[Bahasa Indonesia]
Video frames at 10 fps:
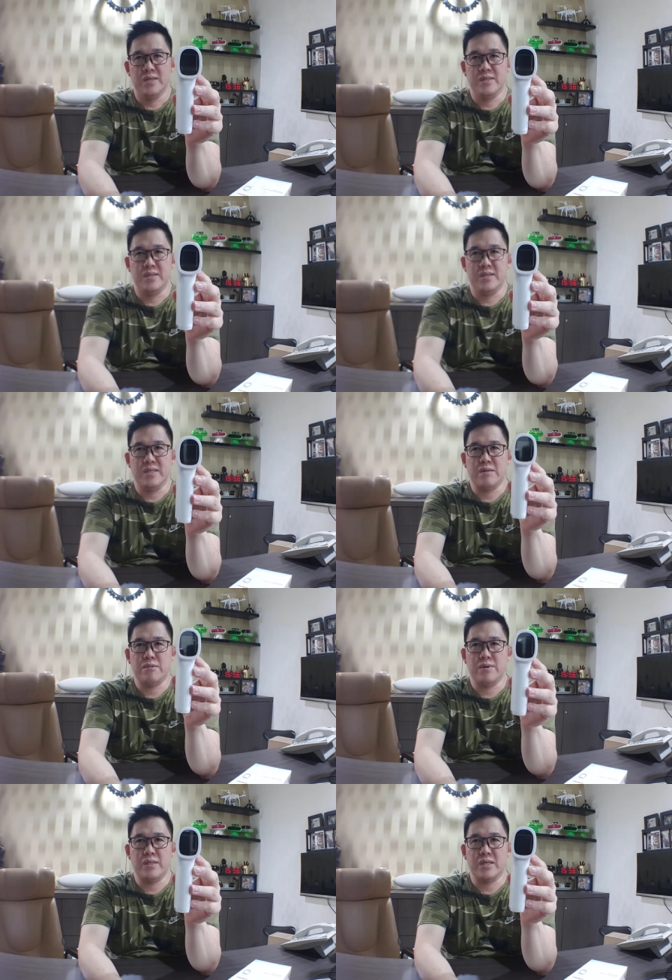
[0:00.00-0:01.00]
jadi
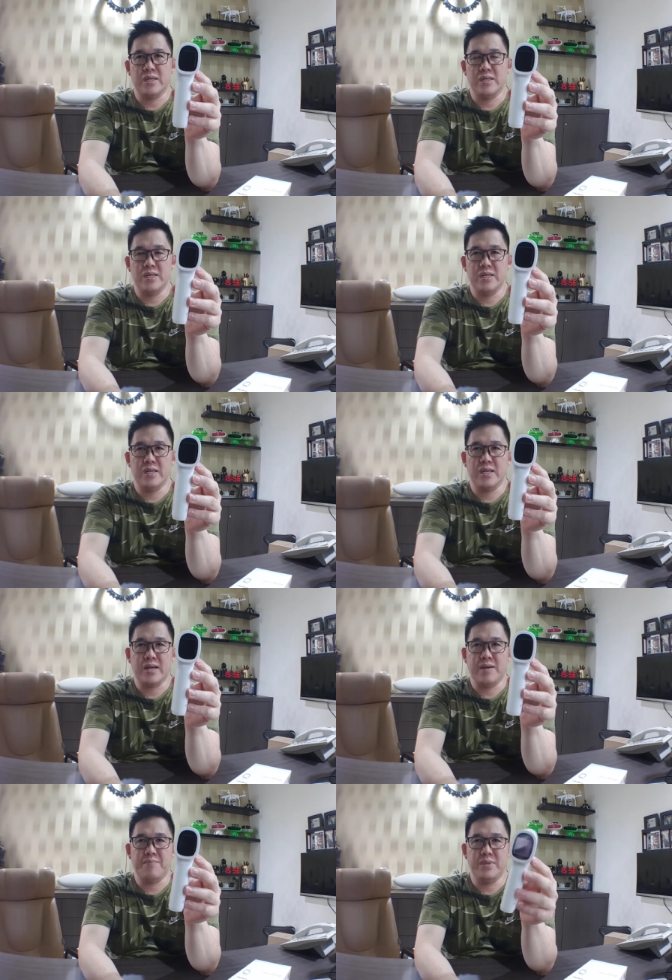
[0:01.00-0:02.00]
termometer ini
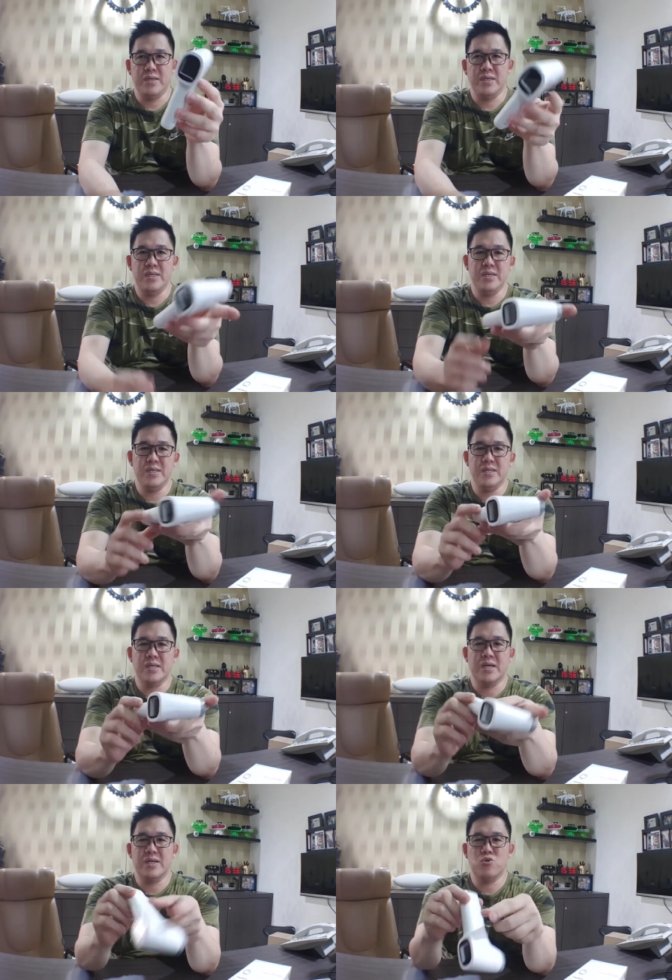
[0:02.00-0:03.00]
dilengkapi
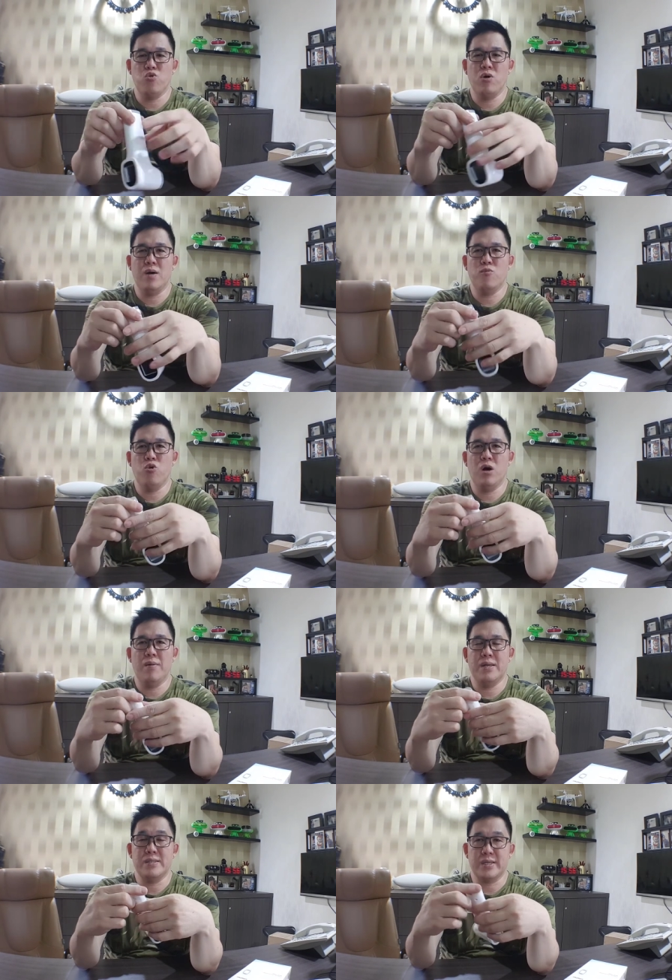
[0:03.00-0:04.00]
dengan dua buah
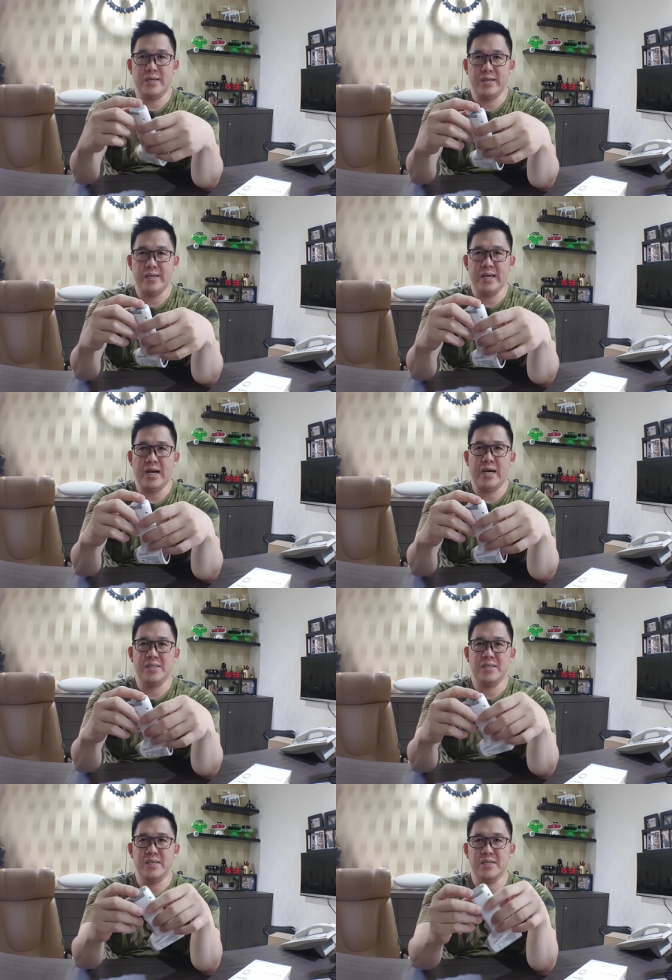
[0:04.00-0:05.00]
baterai
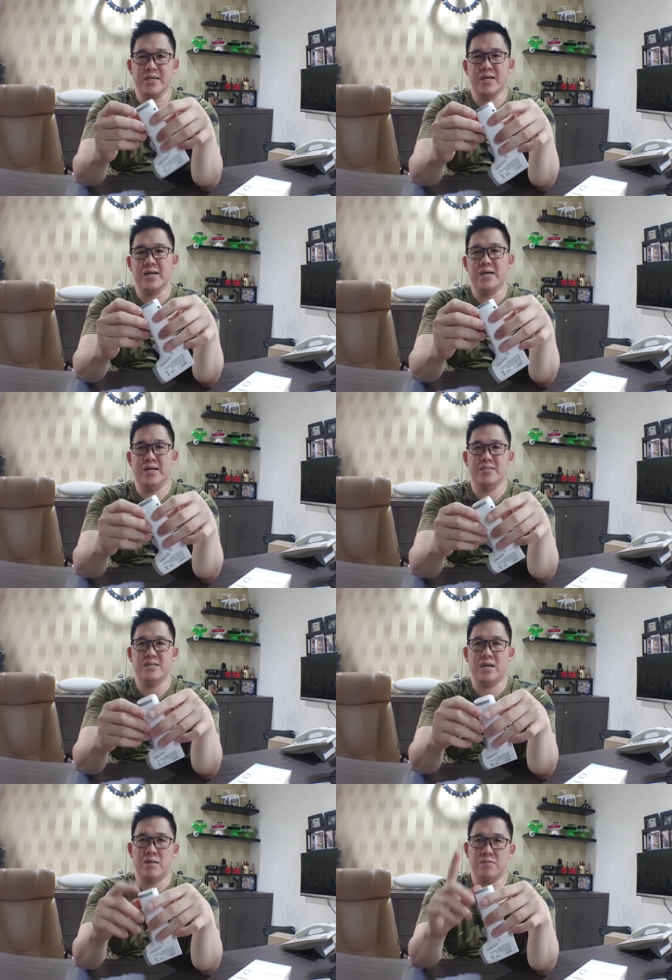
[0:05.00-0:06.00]
A3
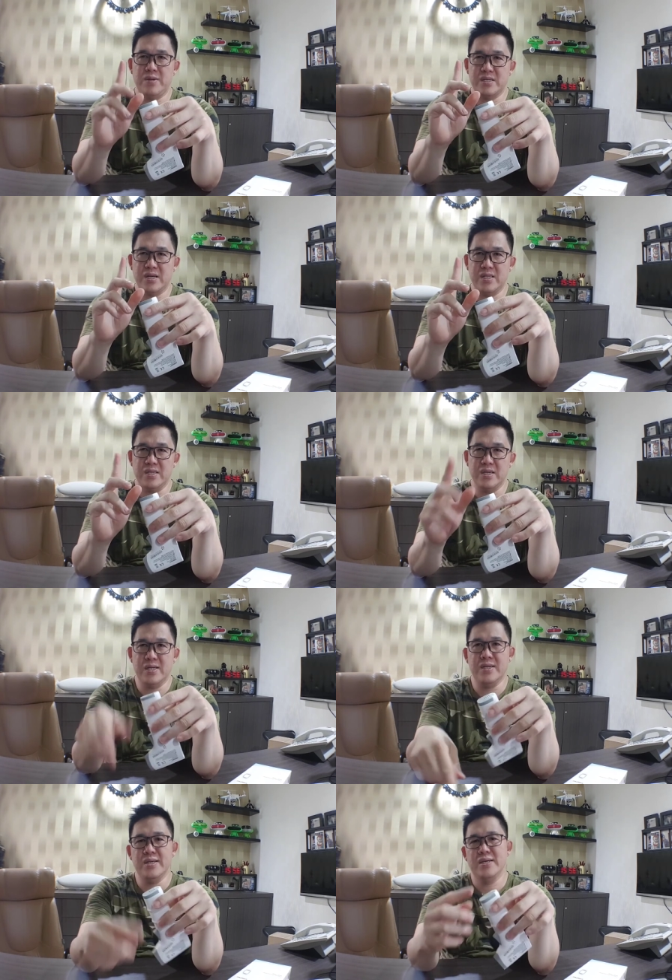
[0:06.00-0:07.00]
cara pemasangannya
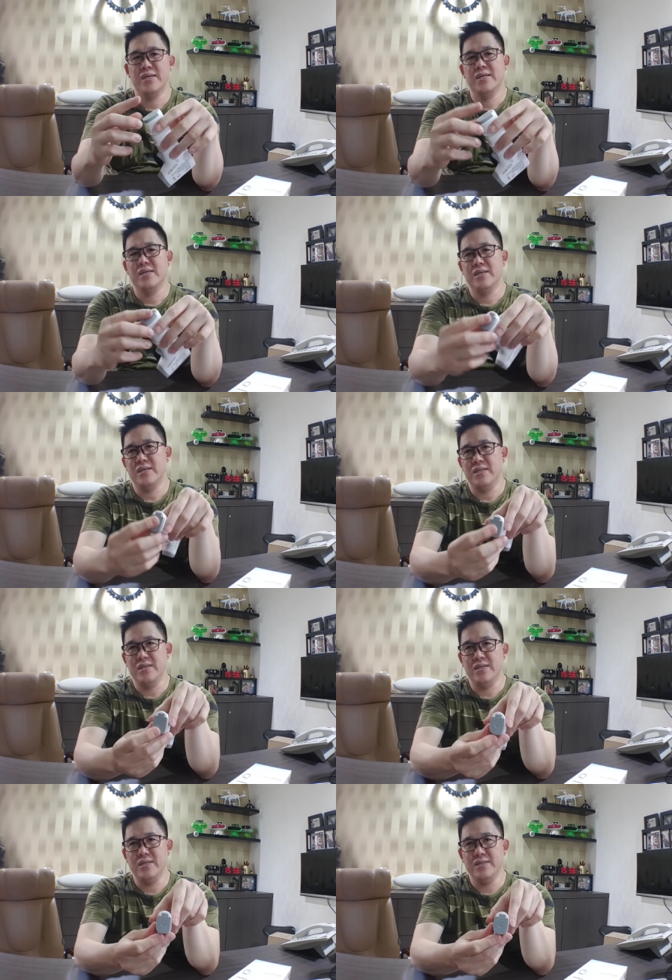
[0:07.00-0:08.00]

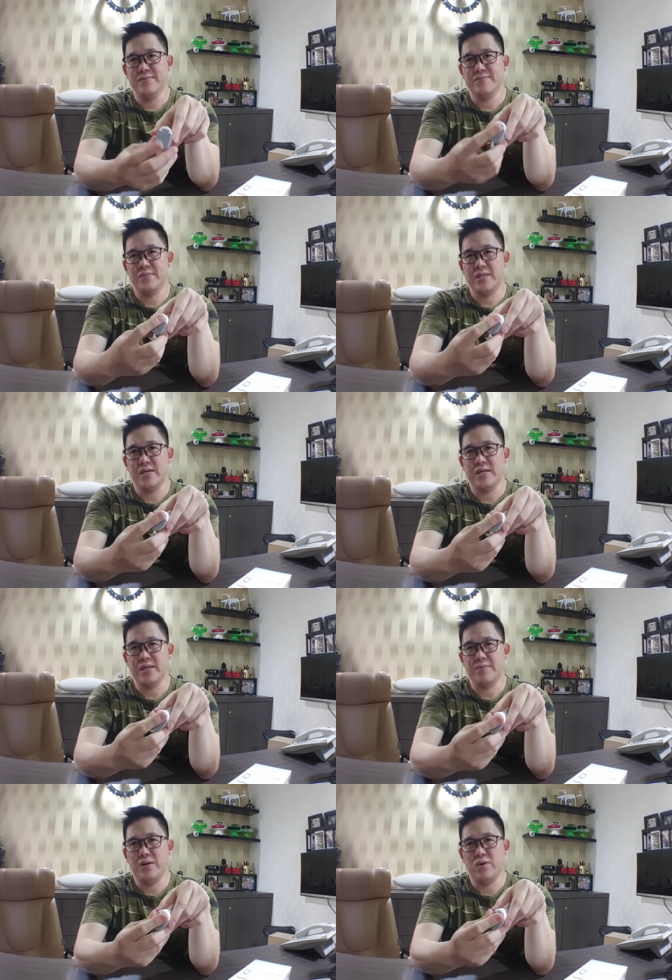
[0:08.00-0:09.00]
ini ditarik
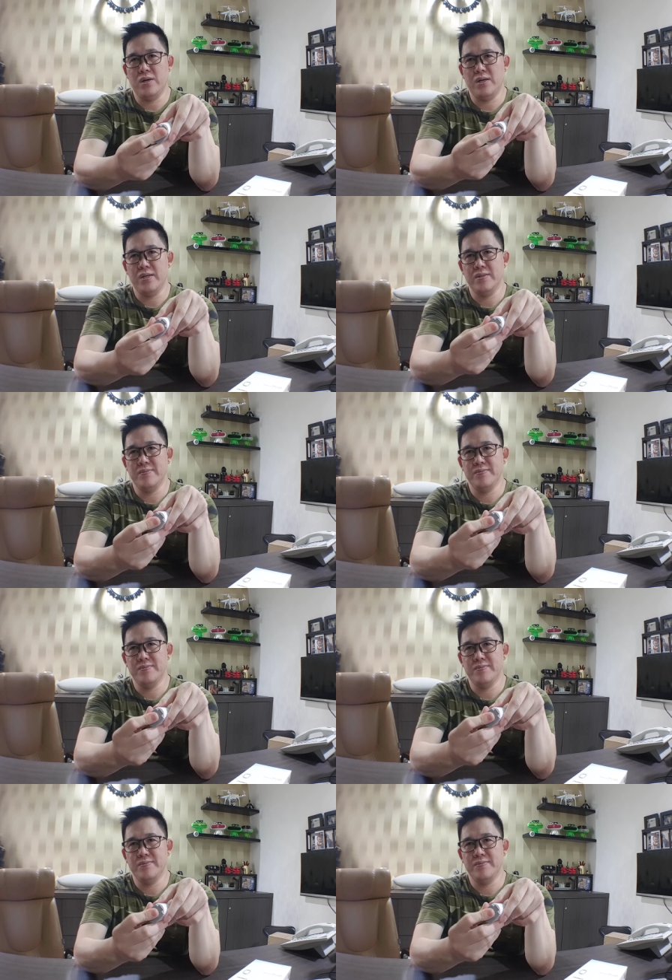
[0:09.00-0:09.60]
ke bawah